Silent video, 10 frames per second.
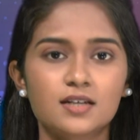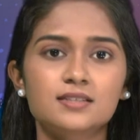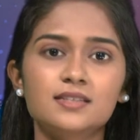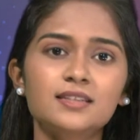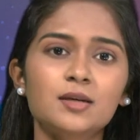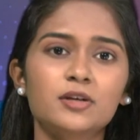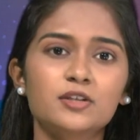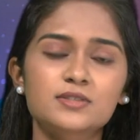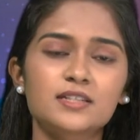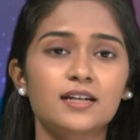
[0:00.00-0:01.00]
ஜி
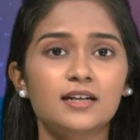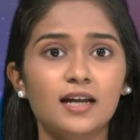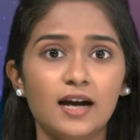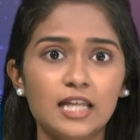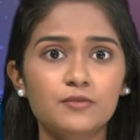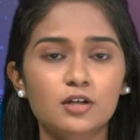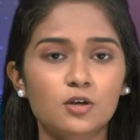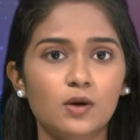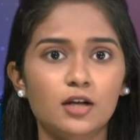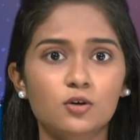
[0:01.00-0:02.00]
தமிழ் நியூஸ் நேர்கள்
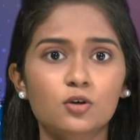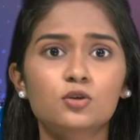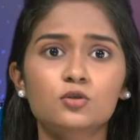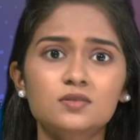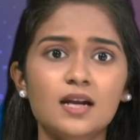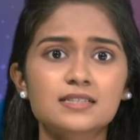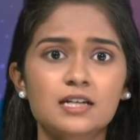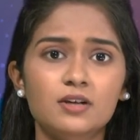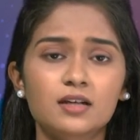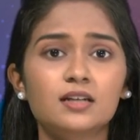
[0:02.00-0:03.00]
அனைவருக்கும் வணக்கம்
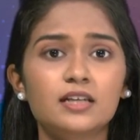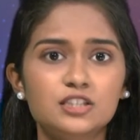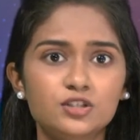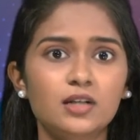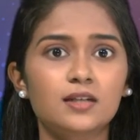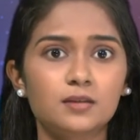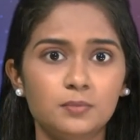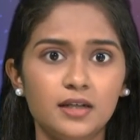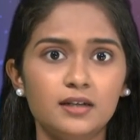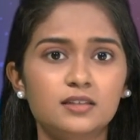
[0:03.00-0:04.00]
ருத்ராஜ் அவர்கள் இன்ஜூரிலேருந்து
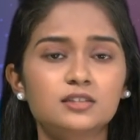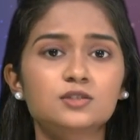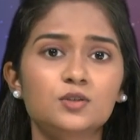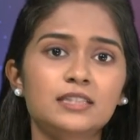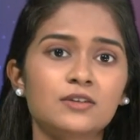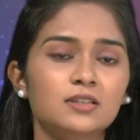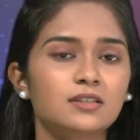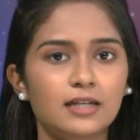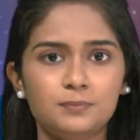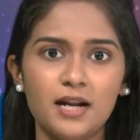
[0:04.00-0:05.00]
மீண்டு சூரத்தில்
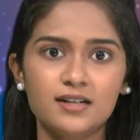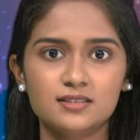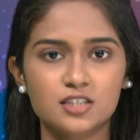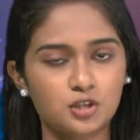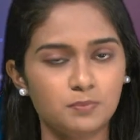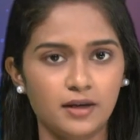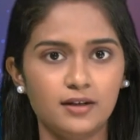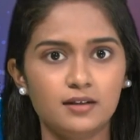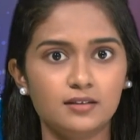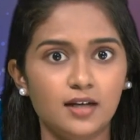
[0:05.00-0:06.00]
வந்து நெட் ப்ராக்டிஸ் செஷன்
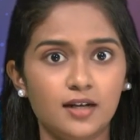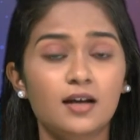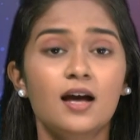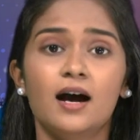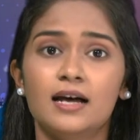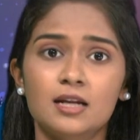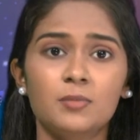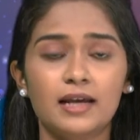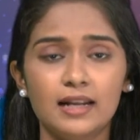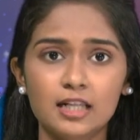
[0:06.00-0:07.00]
பண்ணிட்டு இருந்தாரு அது
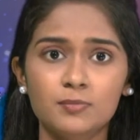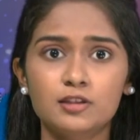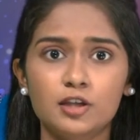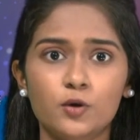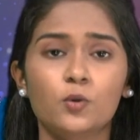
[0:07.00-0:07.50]
நம்ம எல்லாருக்குமே தெரியும்